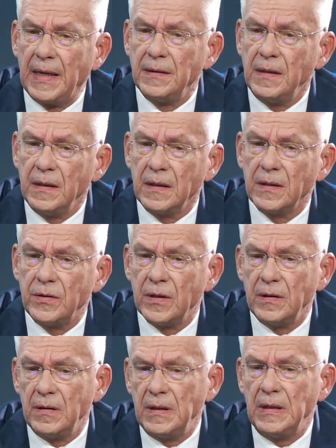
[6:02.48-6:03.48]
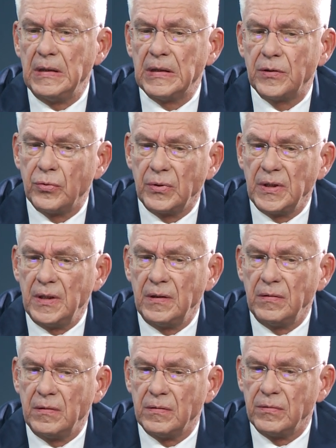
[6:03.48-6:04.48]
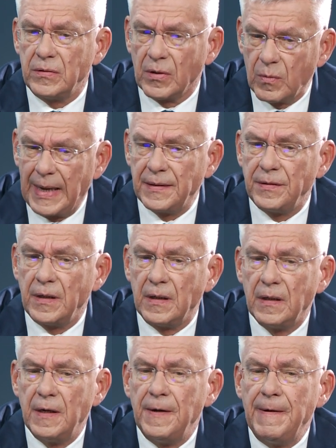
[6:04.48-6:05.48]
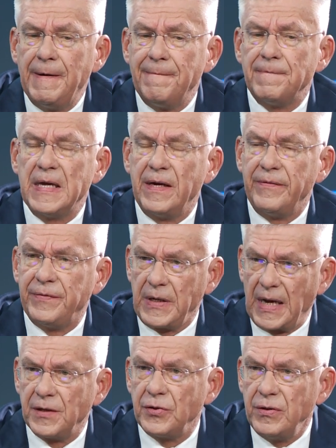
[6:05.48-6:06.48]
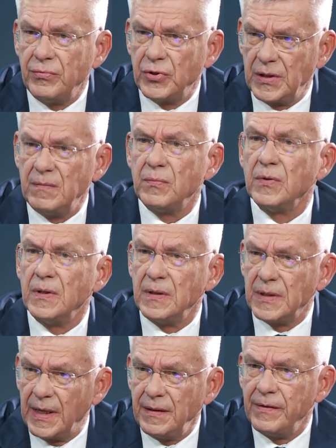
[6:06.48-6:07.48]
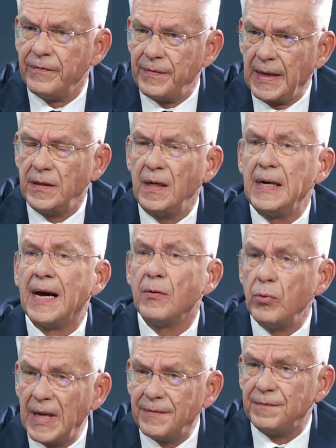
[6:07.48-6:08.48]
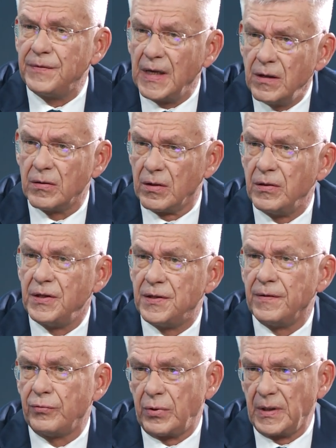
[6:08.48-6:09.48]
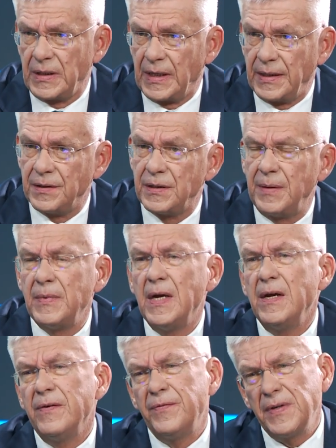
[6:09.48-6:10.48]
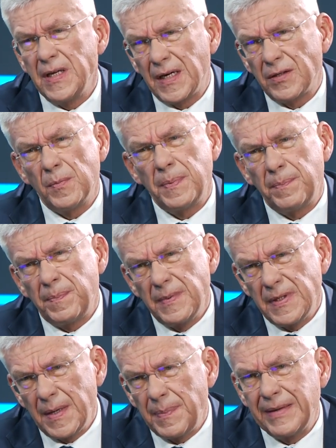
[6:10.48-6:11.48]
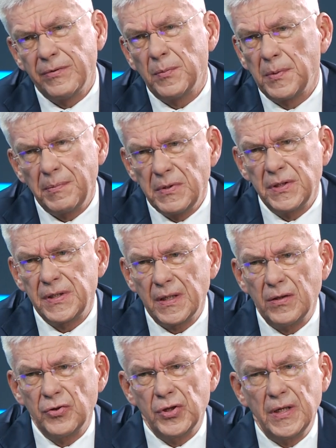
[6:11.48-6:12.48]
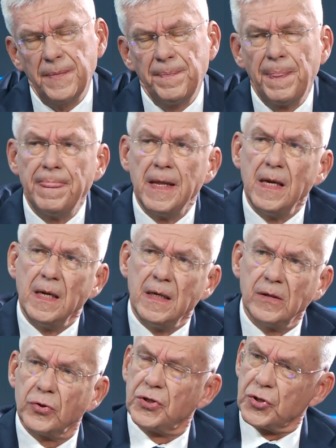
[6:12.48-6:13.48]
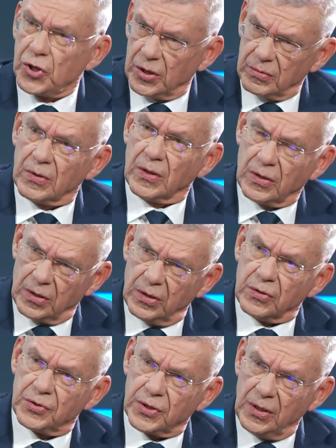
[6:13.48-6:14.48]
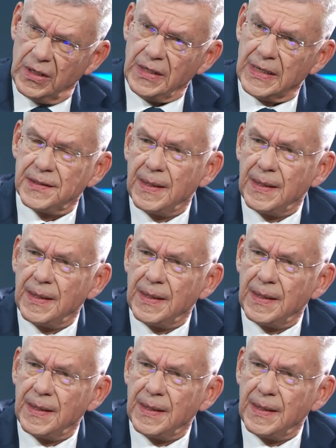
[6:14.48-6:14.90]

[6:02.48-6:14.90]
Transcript: pan, który dokładnie E, wyjaśnił, że e, ten węgiel akurat w tej okolicy, w której ja jestem, wynika to najprawdopodobniej z tego, że to też z kolei